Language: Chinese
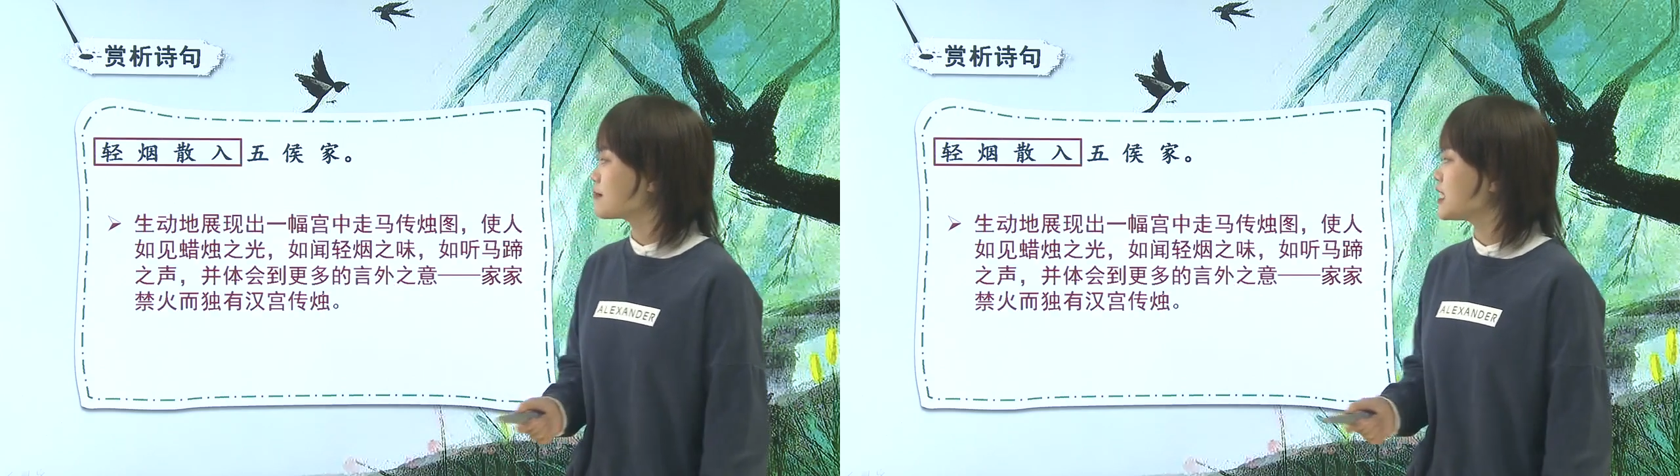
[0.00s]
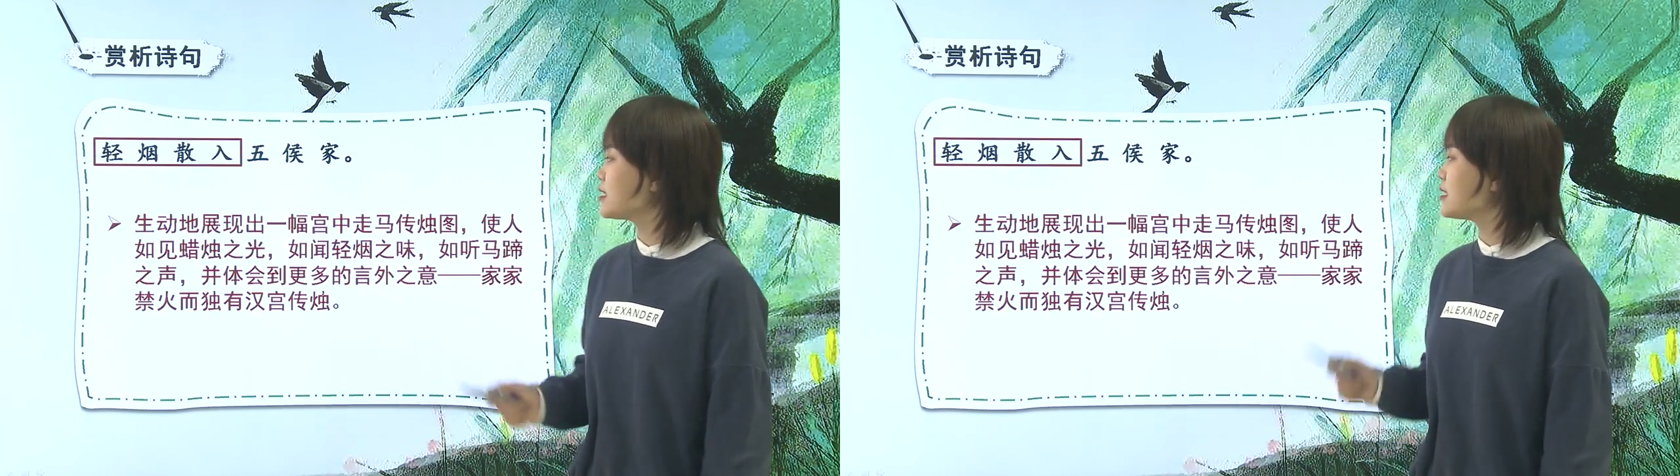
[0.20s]

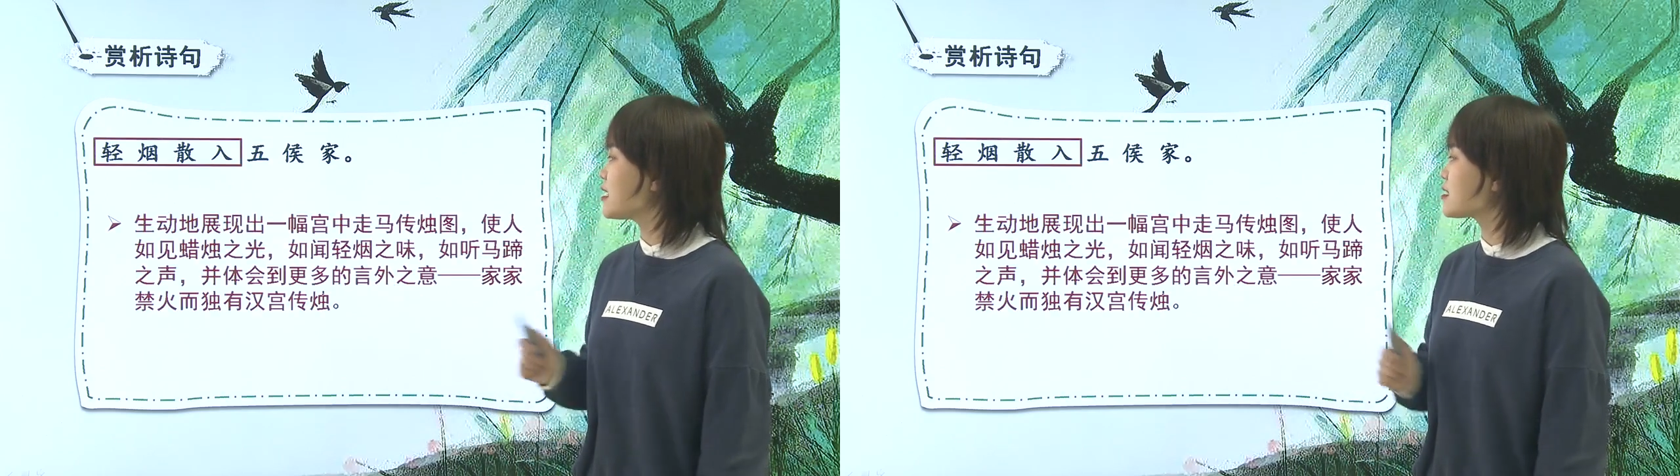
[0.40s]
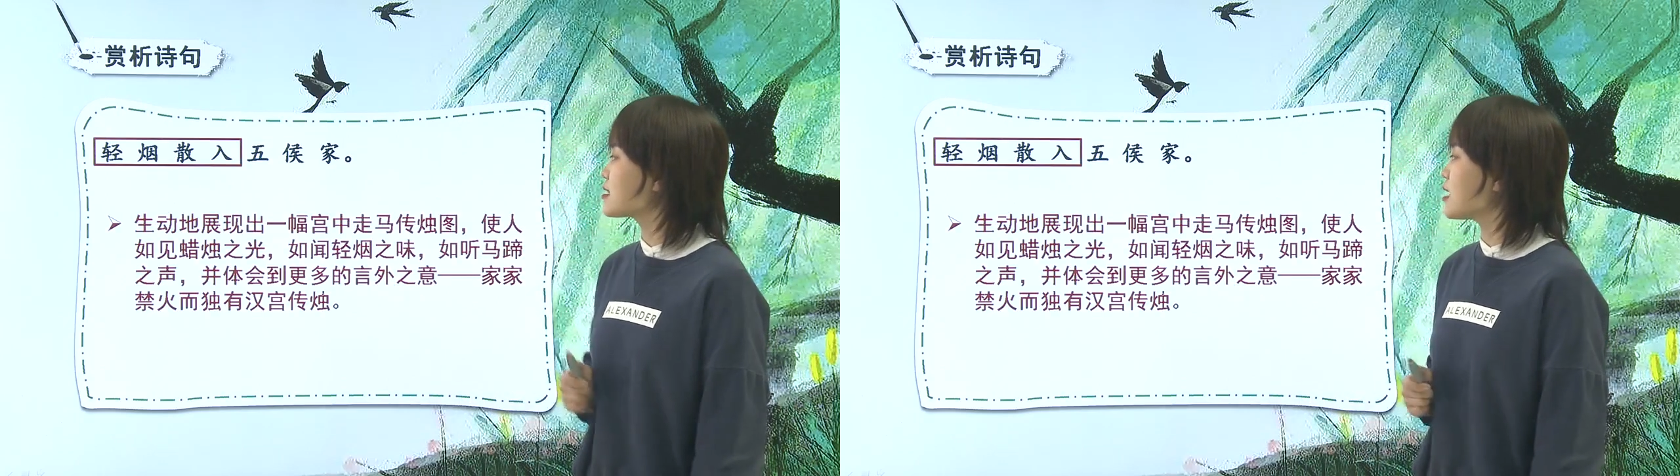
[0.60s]
青
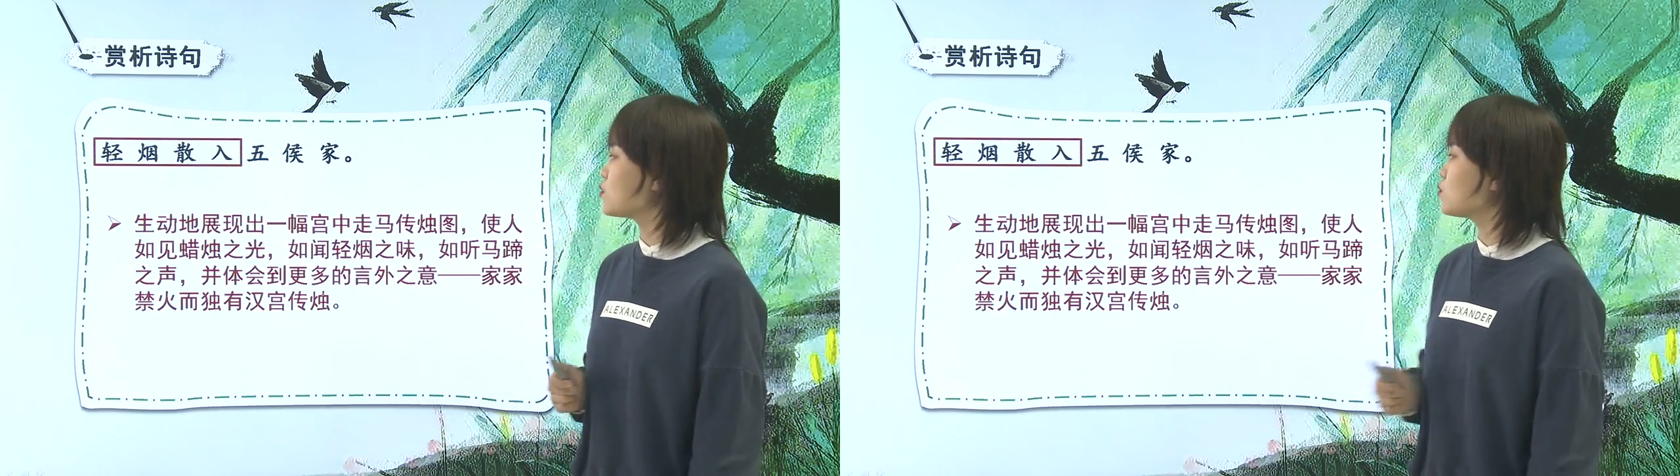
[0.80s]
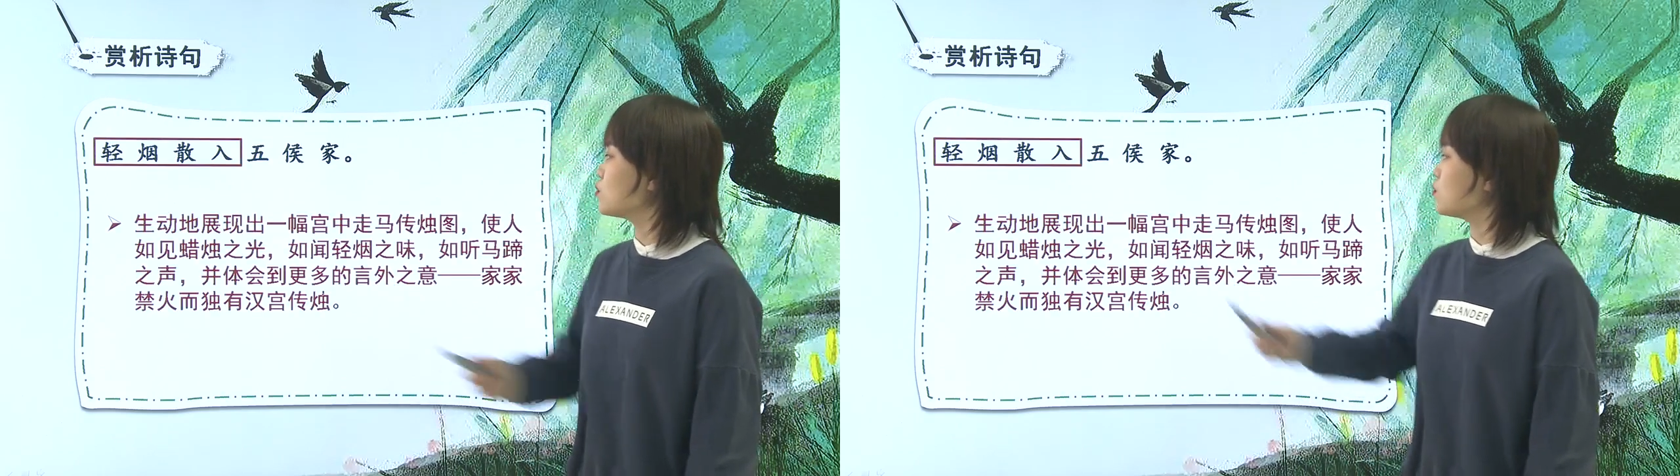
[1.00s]
烟
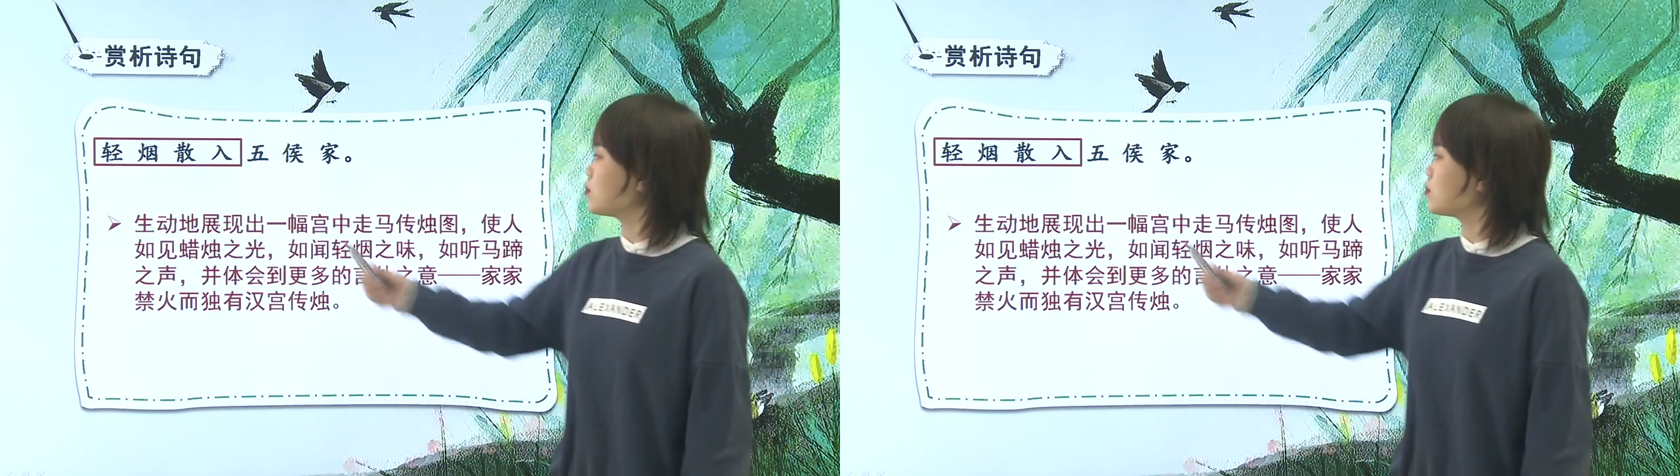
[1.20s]
散入，